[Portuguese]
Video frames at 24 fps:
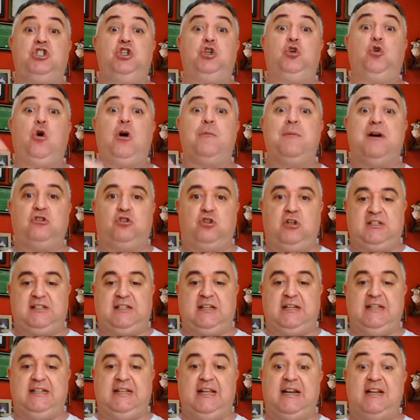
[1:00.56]
tirou o Amazonas
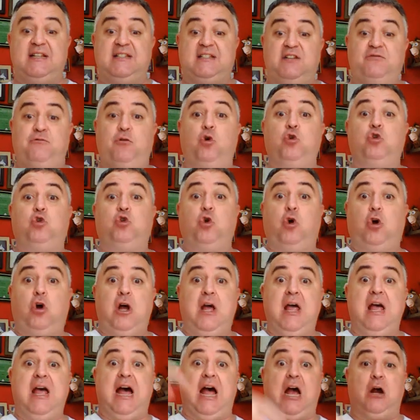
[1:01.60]
da liderança e
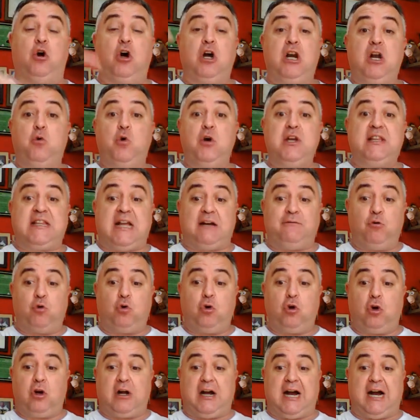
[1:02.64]
voltou. Agora é o oitavo
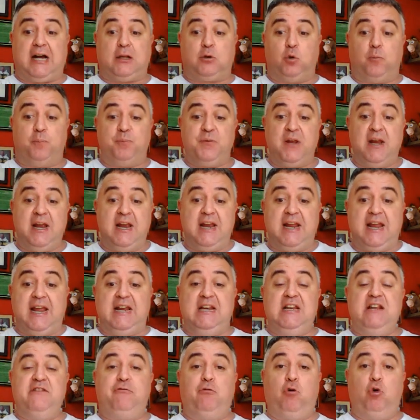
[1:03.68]
colocado.
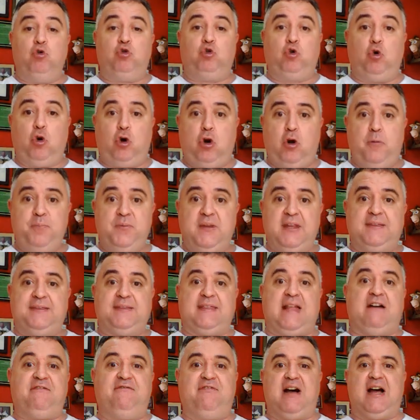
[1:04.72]
Ele voltou
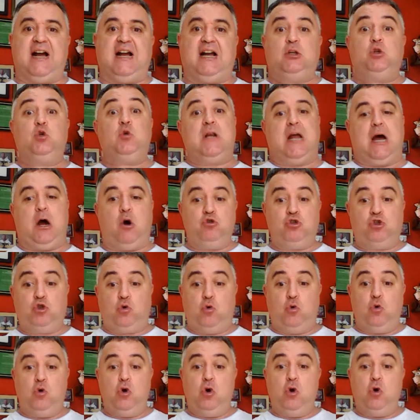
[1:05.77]
na vaga do
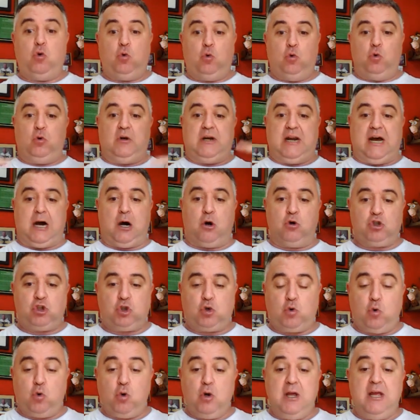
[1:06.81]
Náutico. O
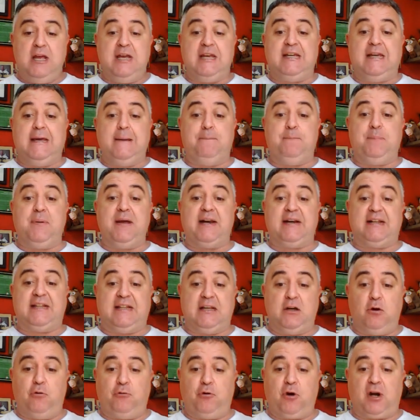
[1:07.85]
Náutico, que
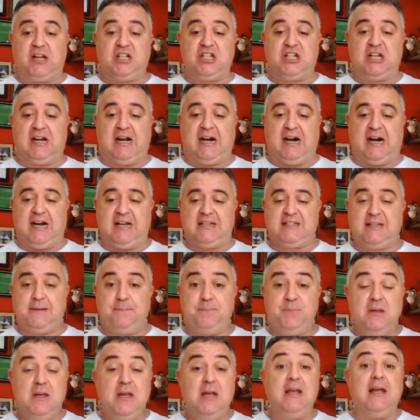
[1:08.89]
perdeu fora de
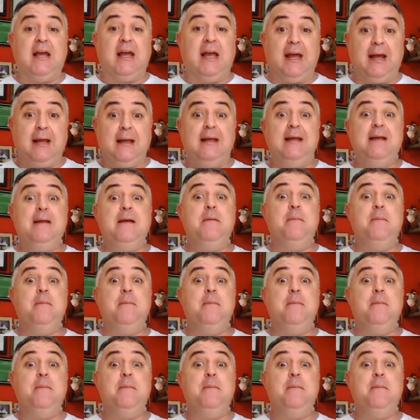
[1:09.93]
casa, é,